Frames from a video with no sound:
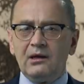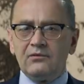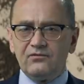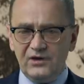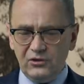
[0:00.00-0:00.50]

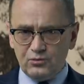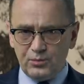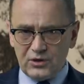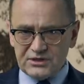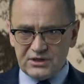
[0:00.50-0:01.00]
W wielu
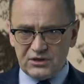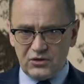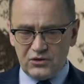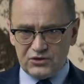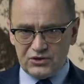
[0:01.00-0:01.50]
polskich
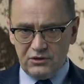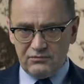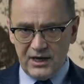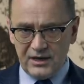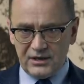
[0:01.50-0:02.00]

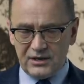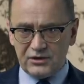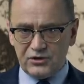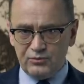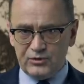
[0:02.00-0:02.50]
kościołach
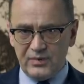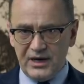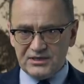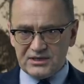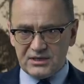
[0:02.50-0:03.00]
groby
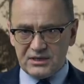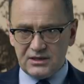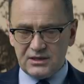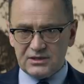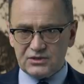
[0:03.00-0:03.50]

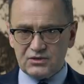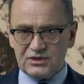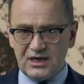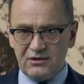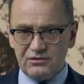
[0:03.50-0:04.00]
pańskie
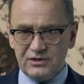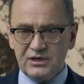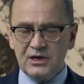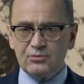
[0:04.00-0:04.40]
zostały